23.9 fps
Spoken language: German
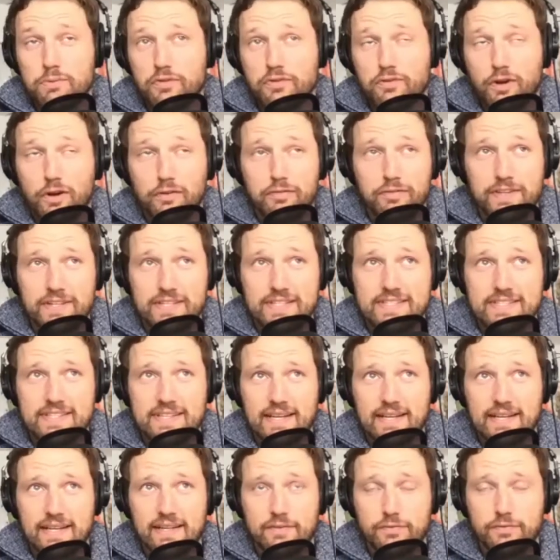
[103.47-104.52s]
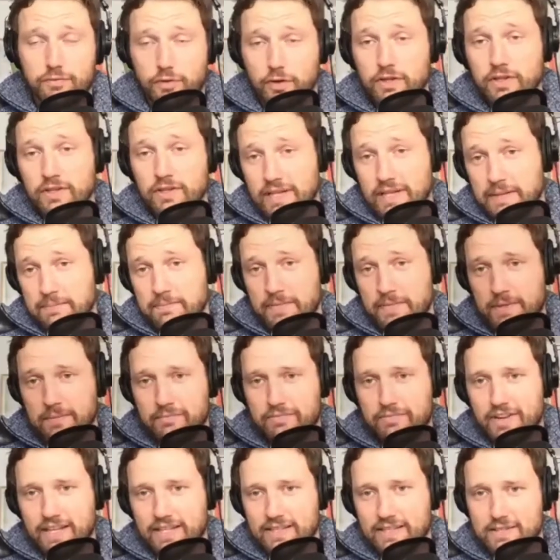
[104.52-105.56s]
Coffee ist ja von eben dem
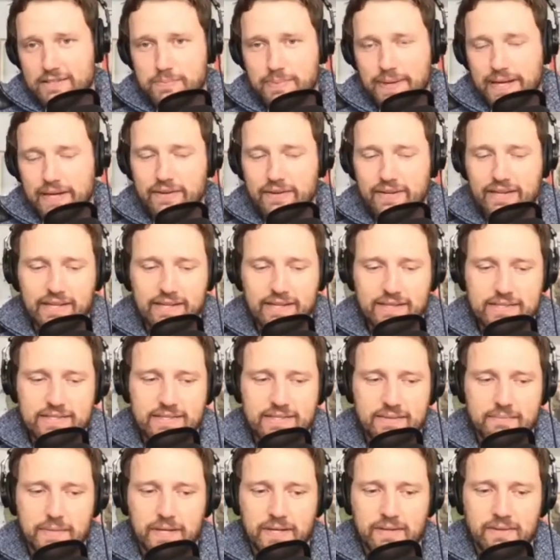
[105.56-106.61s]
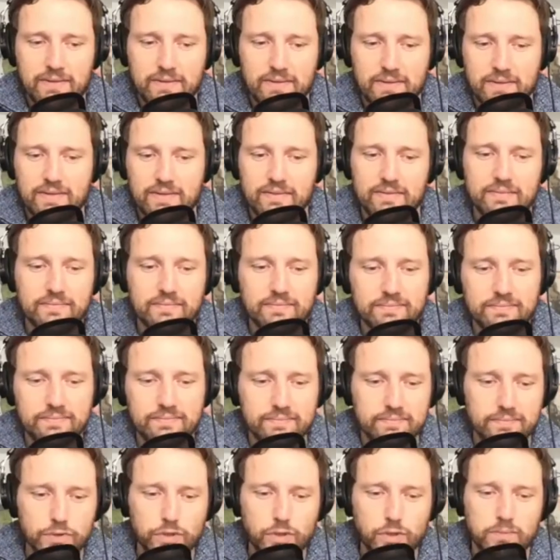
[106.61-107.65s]
Vater des Biohackings, den wir
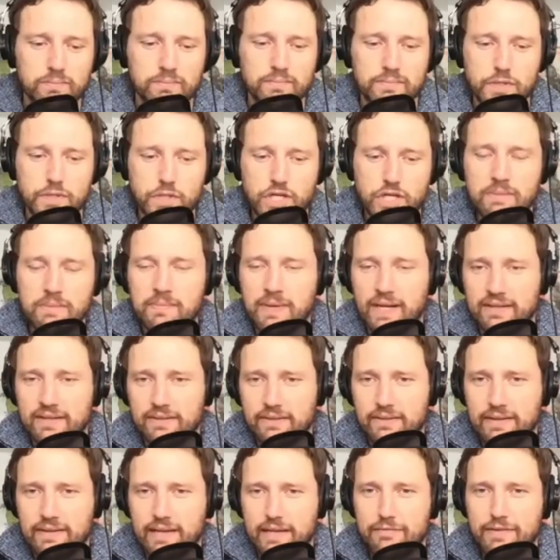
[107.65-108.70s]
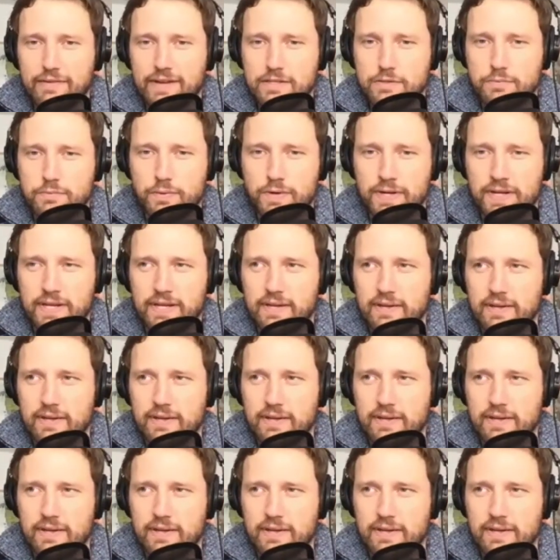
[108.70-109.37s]
schon beschrieben hatten, Dave Asprey,